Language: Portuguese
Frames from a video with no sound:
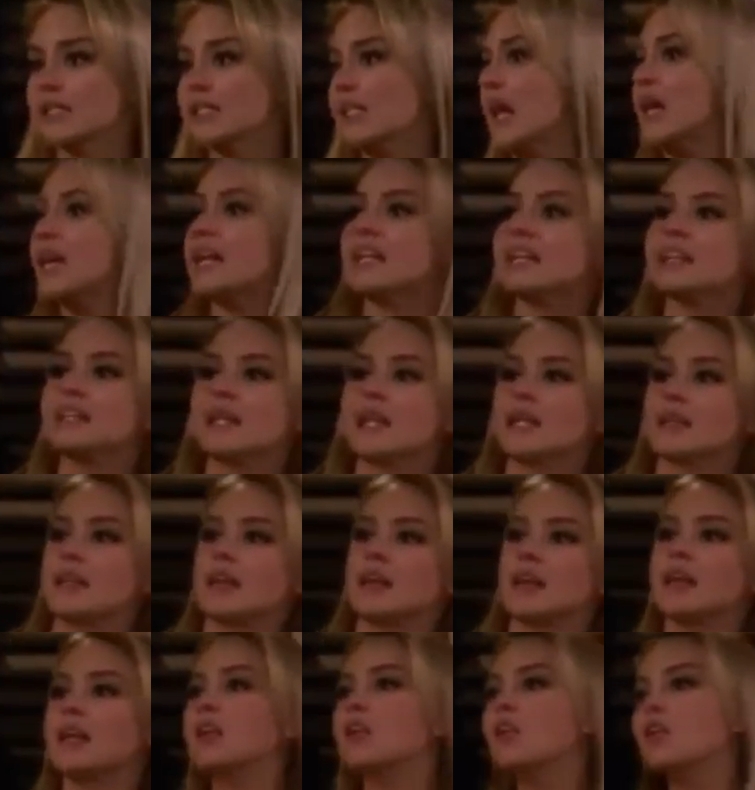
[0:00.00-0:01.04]
estava tão
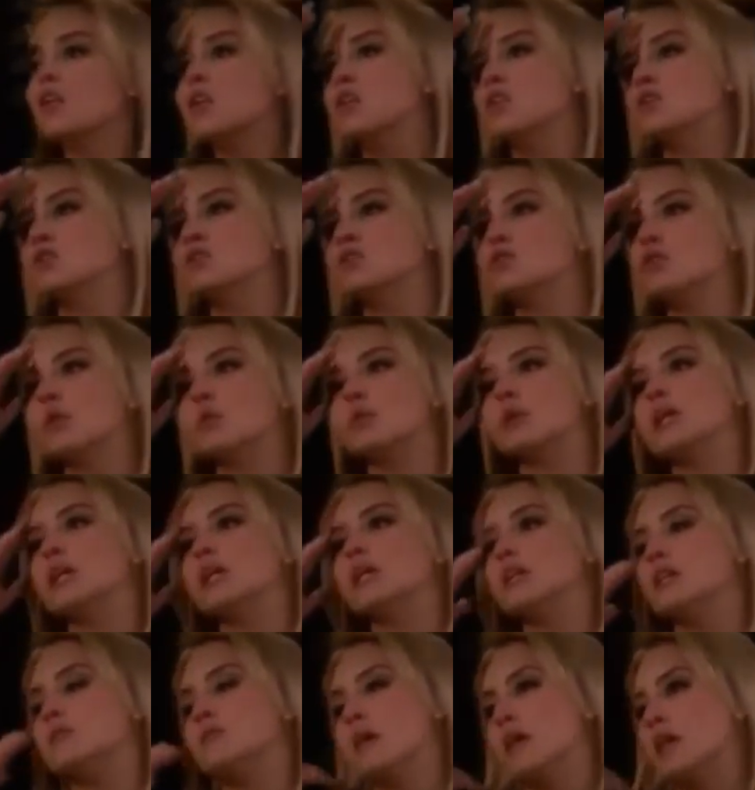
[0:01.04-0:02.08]
entretido com essa sua
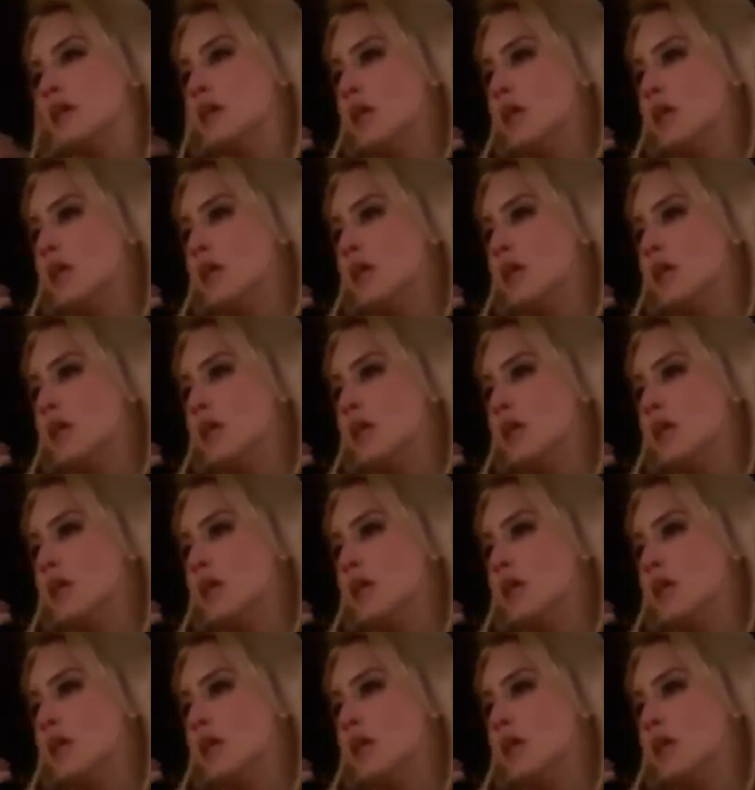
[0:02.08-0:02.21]
amiguinha,